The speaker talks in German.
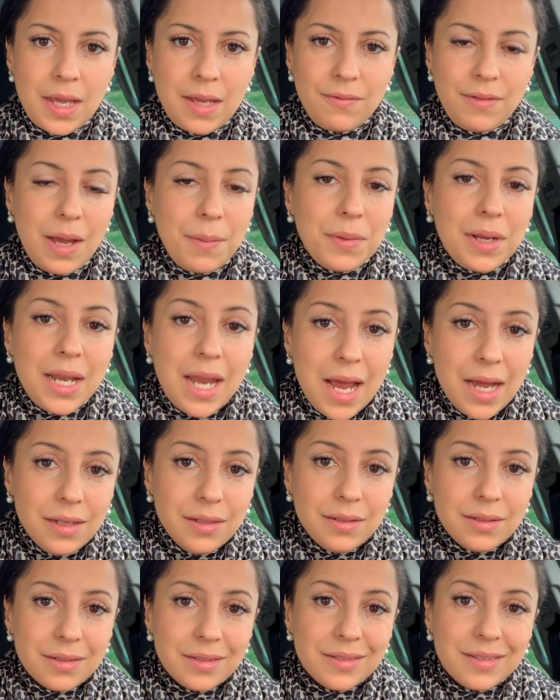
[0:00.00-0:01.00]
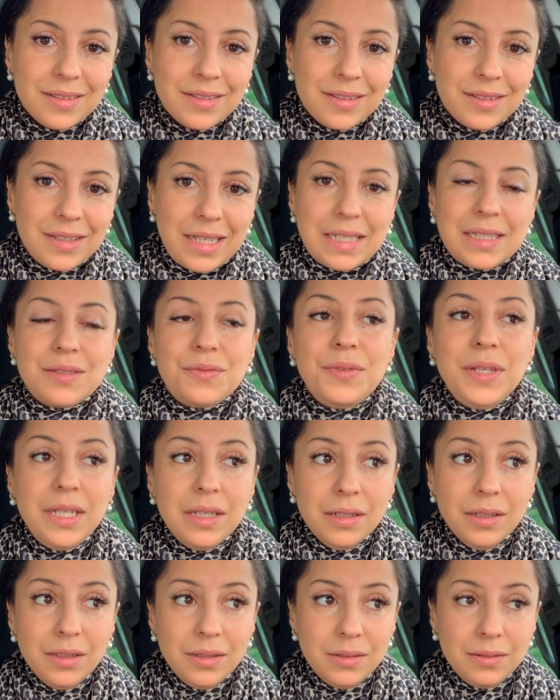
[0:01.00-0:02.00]
Wir haben gelernt, dass
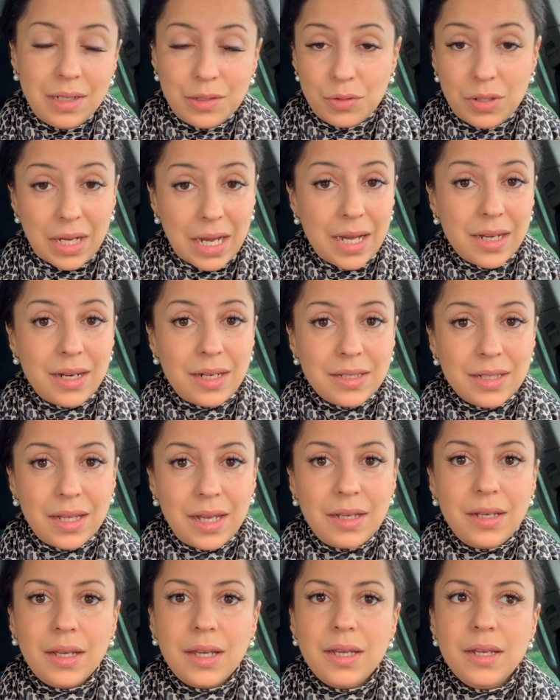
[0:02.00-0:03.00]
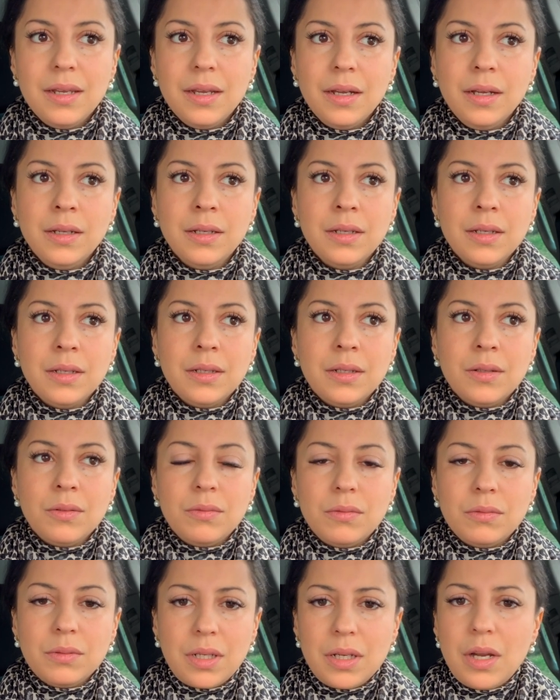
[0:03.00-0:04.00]
wir, also gerade als kleine Kinder,
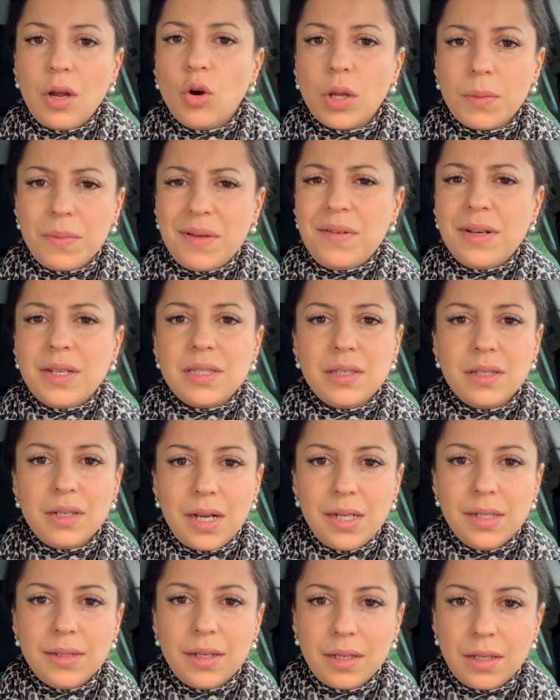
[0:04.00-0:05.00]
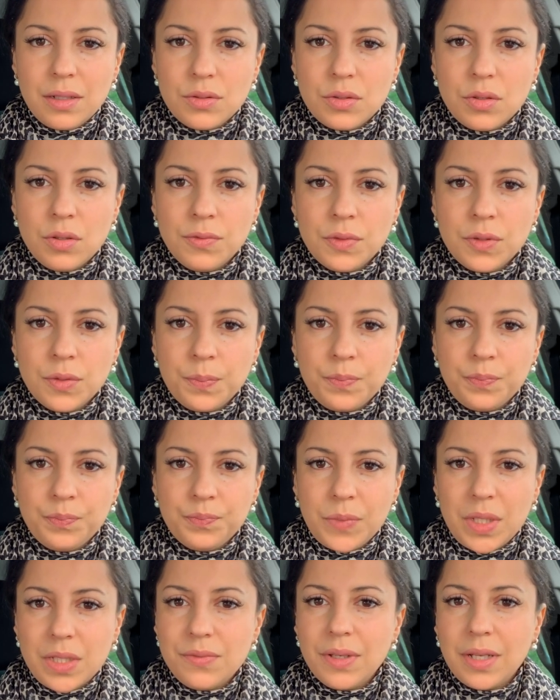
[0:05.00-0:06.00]
dann auch im Erwachsenenalter ganz oft,
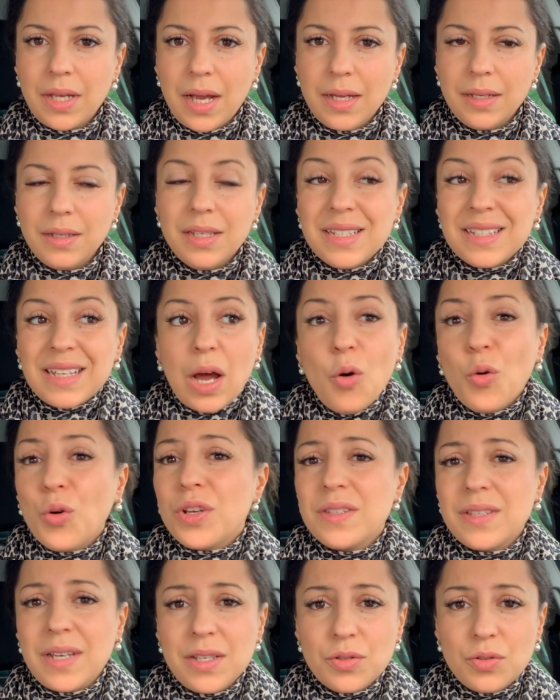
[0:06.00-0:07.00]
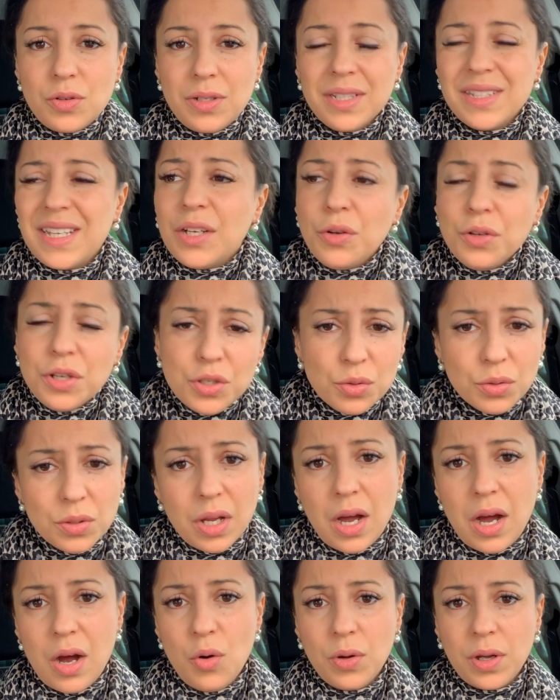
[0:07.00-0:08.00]
dass wir nicht traurig sein sollen. Sei doch nicht so
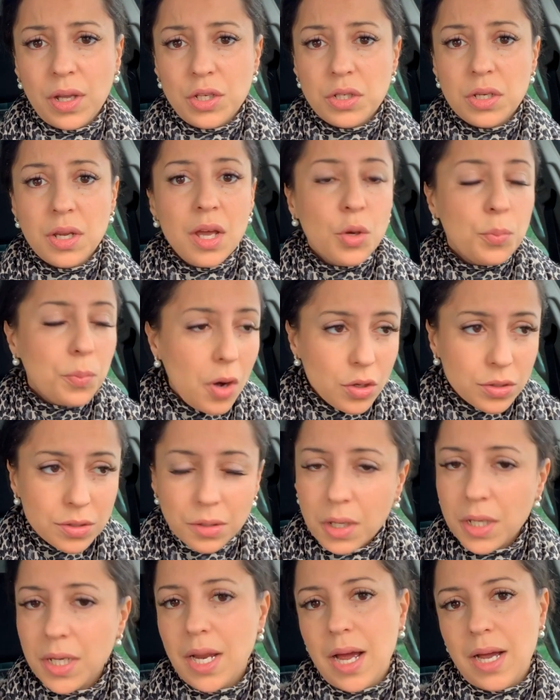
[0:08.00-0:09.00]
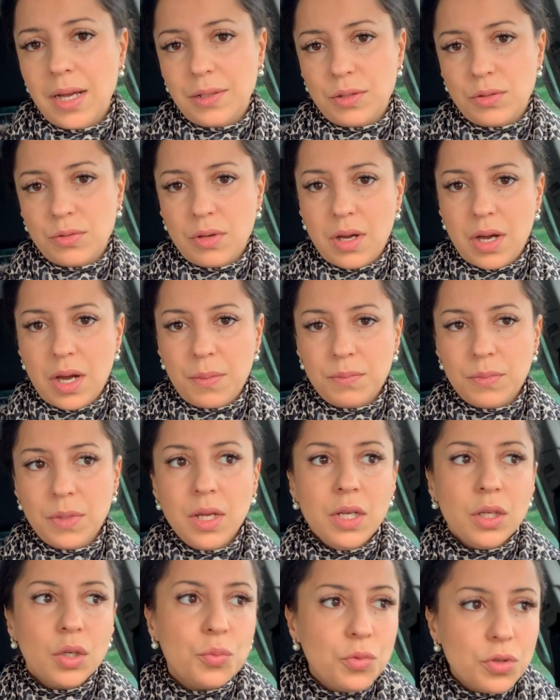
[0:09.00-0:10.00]
traurig. Brauchst du keine Angst zu haben.
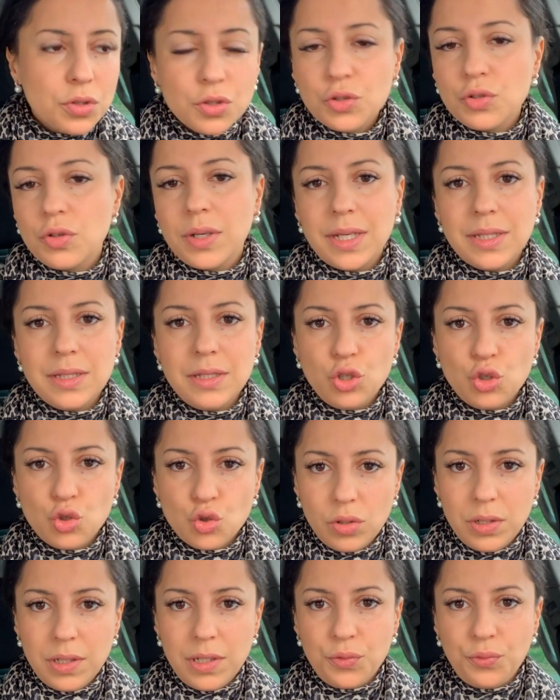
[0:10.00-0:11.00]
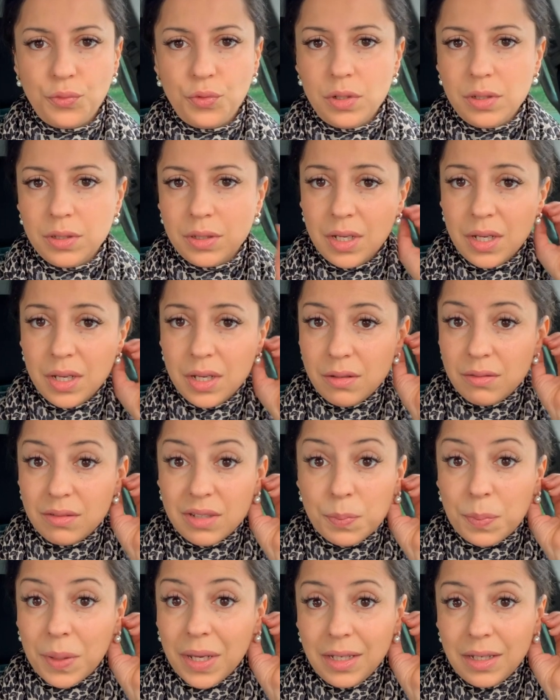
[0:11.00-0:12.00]
Du musst dich doch jetzt nicht schuldig fühlen. Und
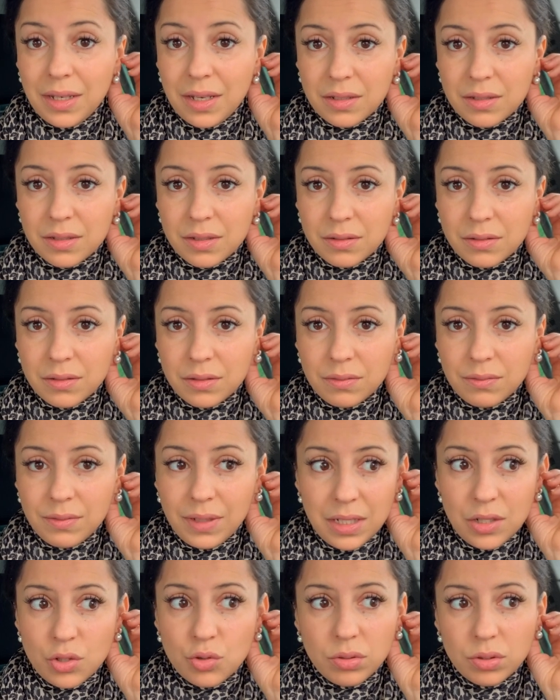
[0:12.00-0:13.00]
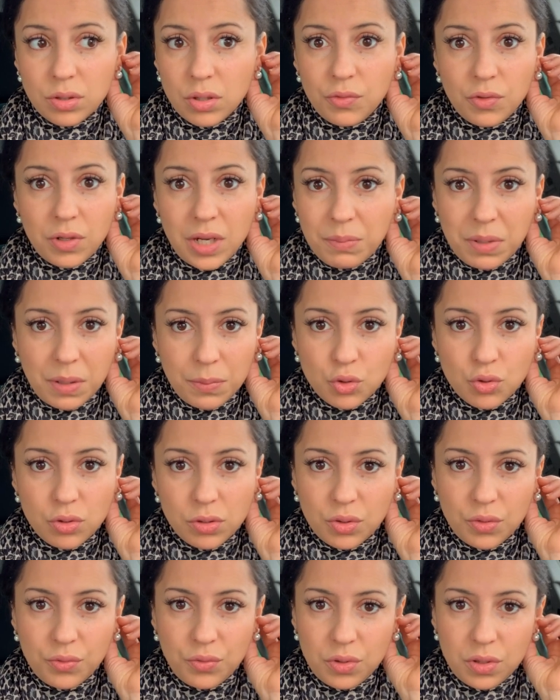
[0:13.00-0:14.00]
es bringt nichts. Wenn ich Schuldgefühle habe, habe ich
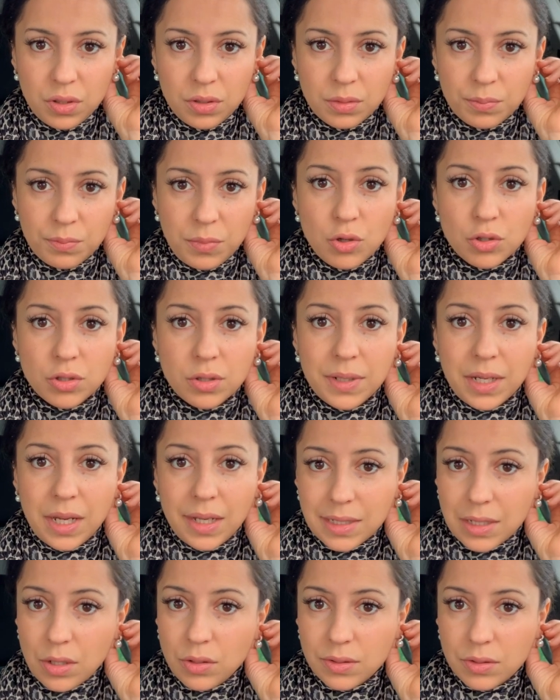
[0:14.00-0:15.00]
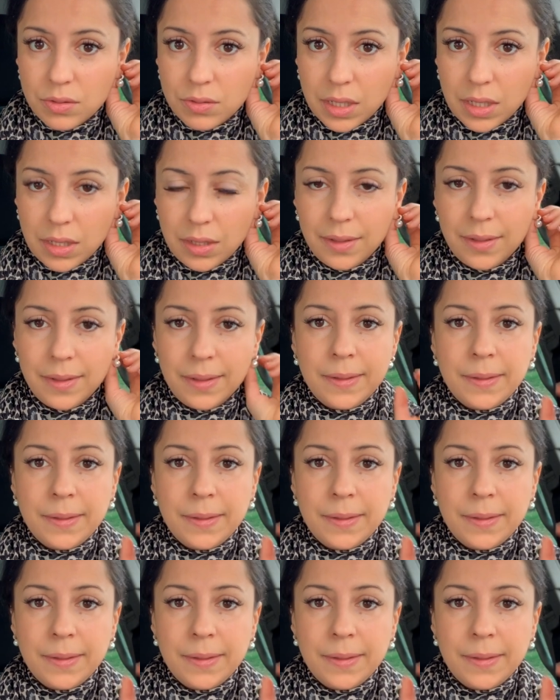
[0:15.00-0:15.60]
Schuldgefühle. Brauchst du mir gar nicht auszureden.